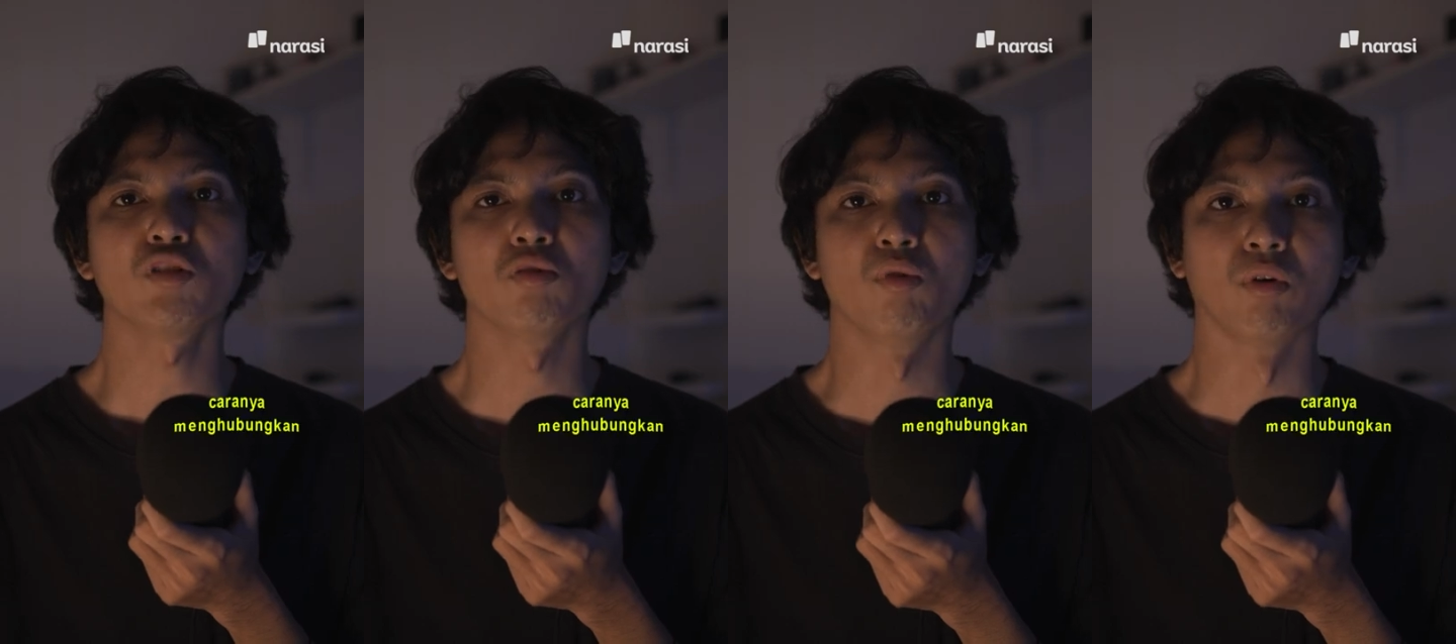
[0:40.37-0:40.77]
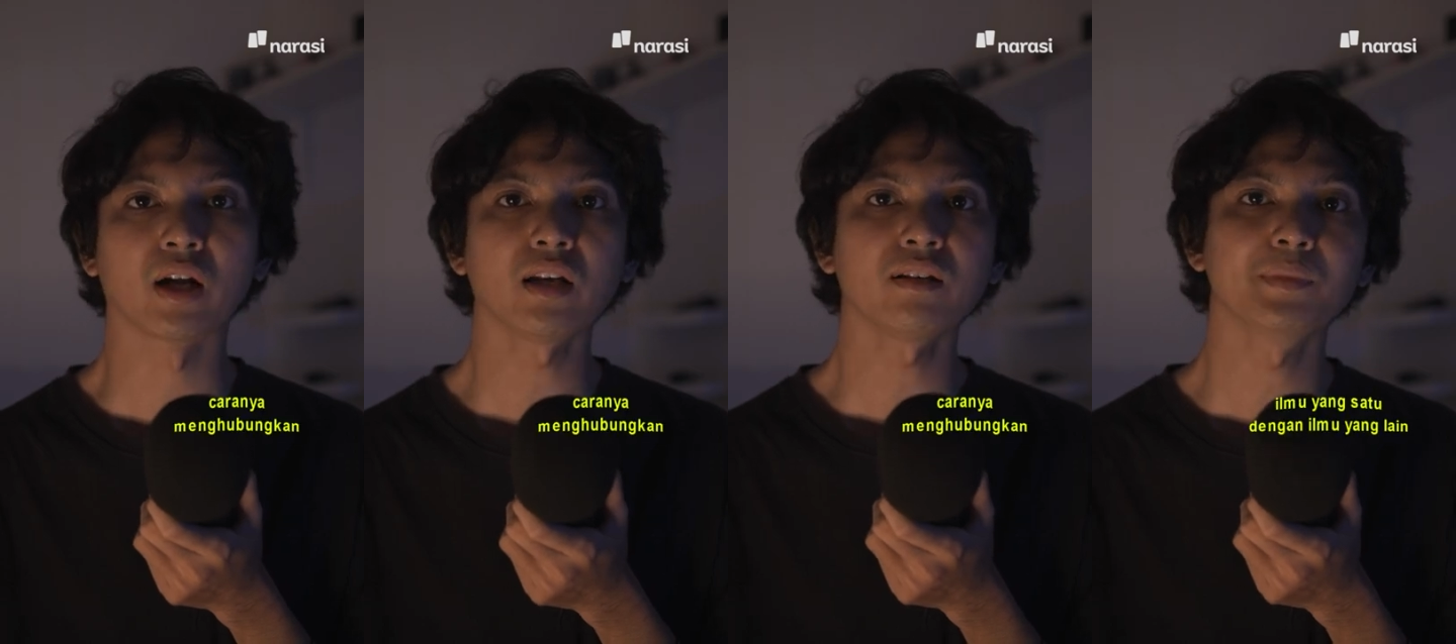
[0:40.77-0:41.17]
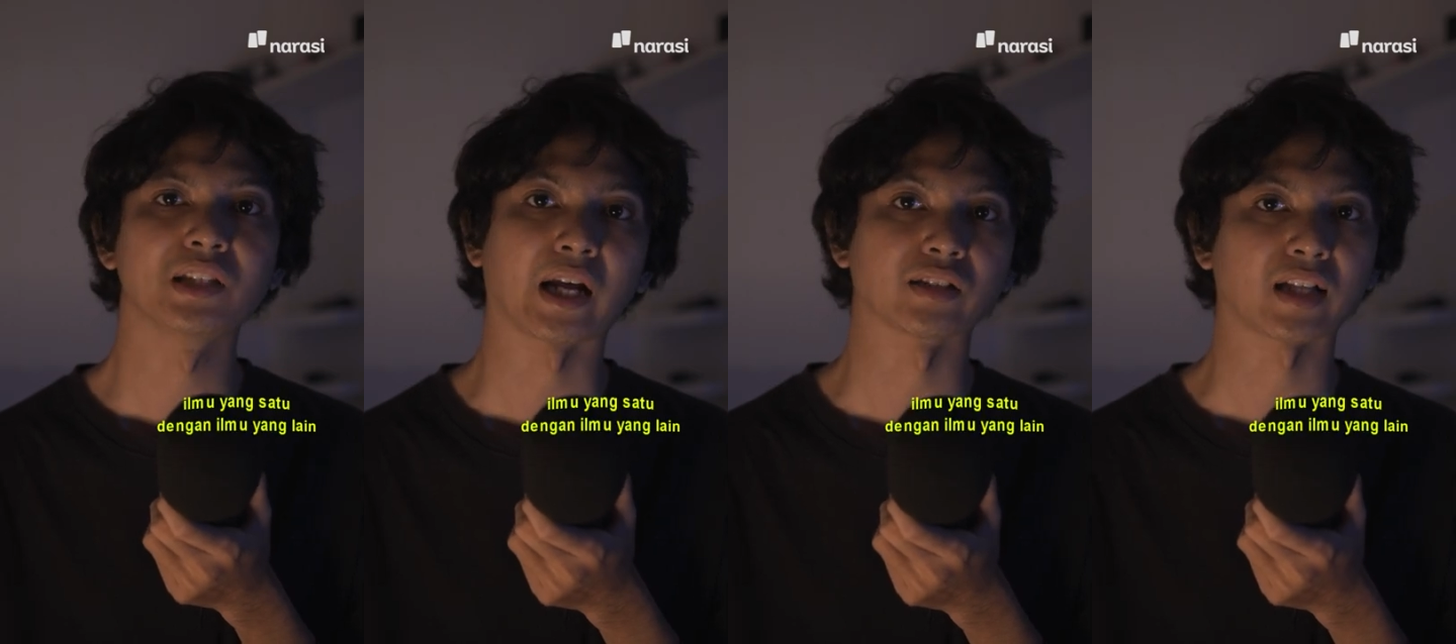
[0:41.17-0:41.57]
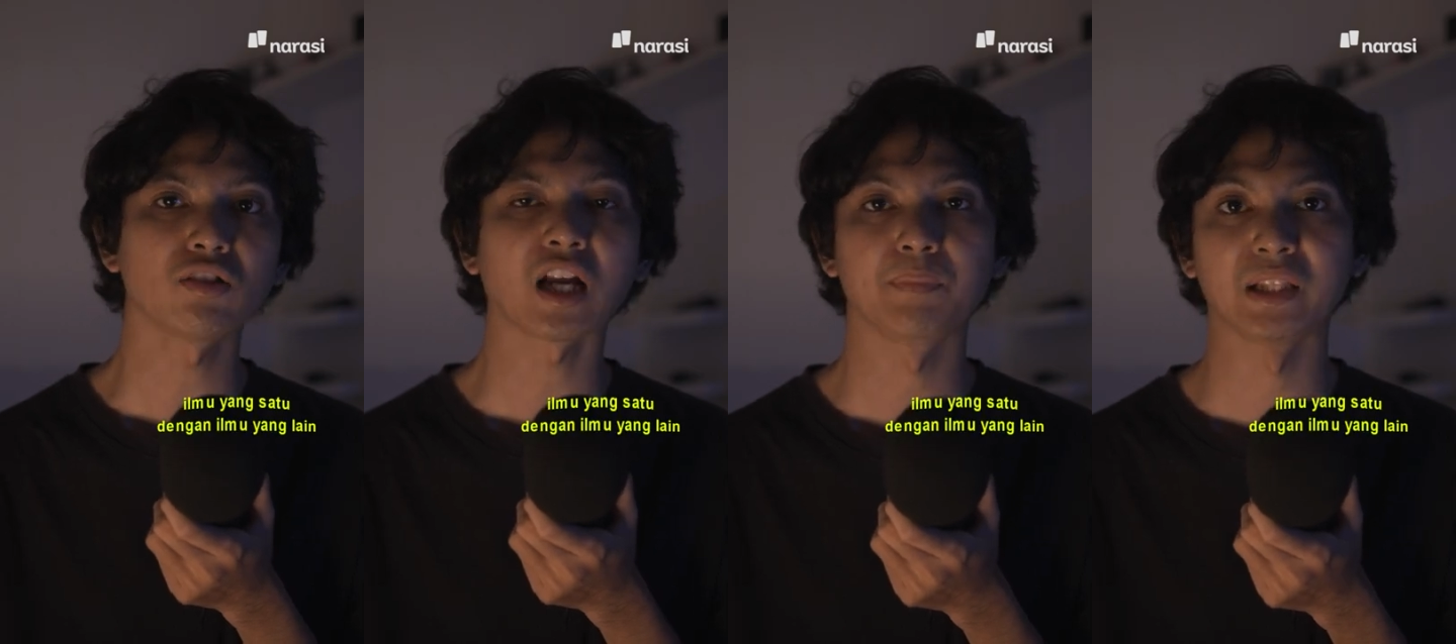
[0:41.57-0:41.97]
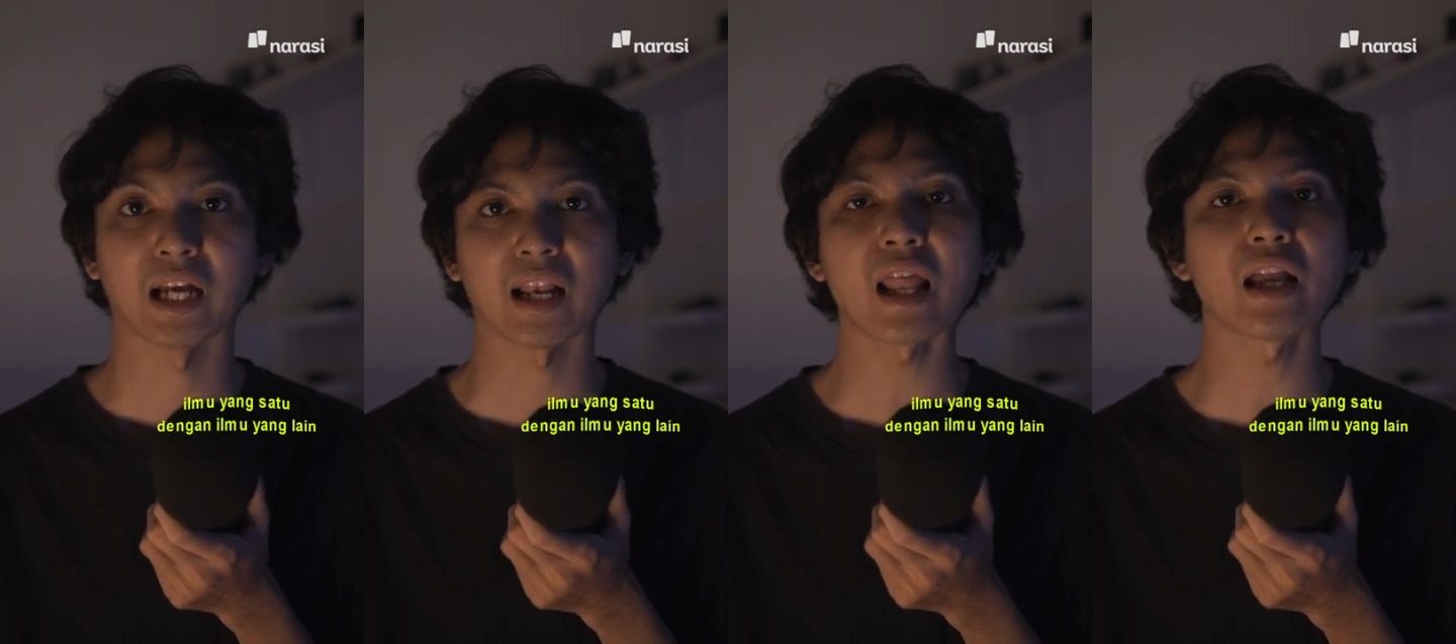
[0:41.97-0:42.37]
menghubungkan bintang yang satu dengan
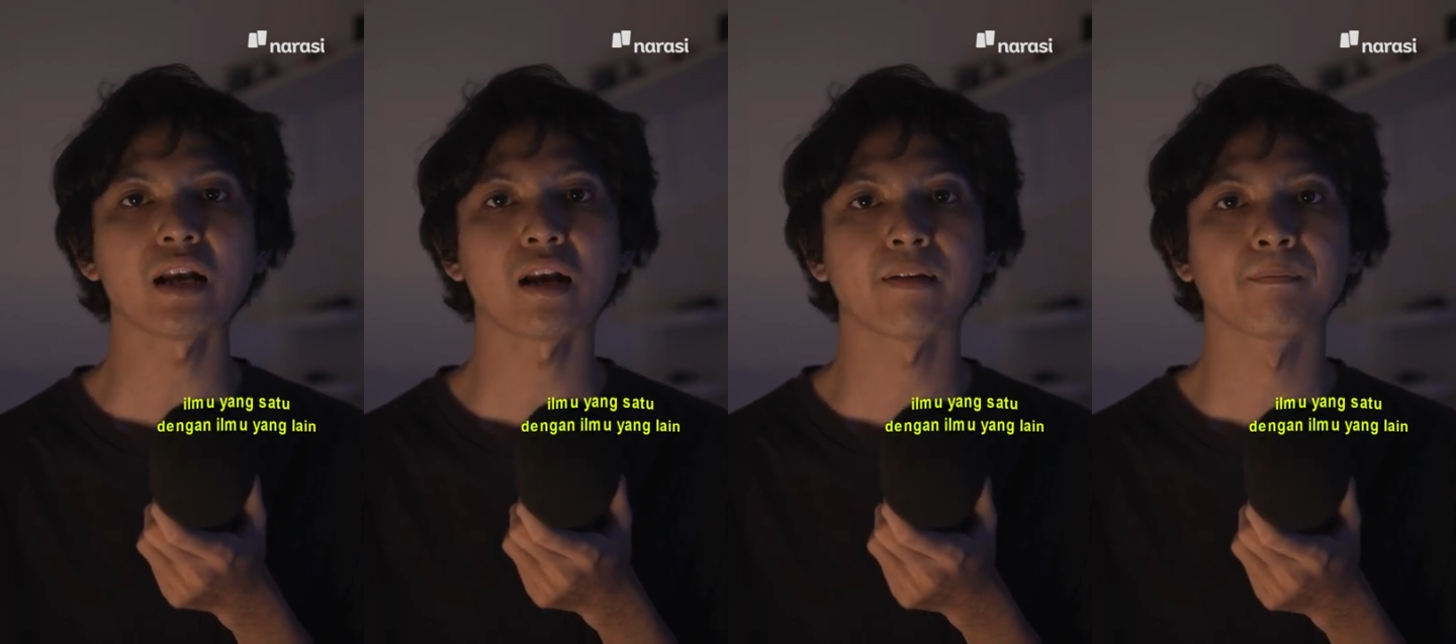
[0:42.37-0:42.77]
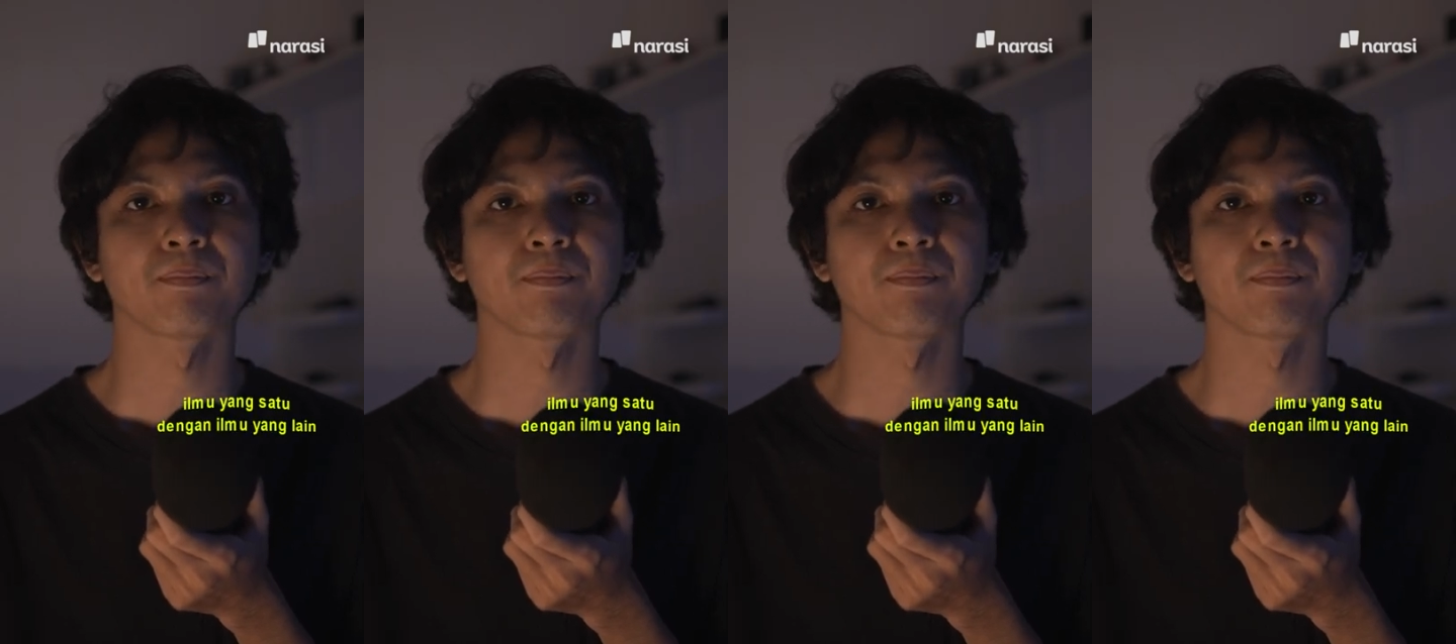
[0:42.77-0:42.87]
bintang yang lain?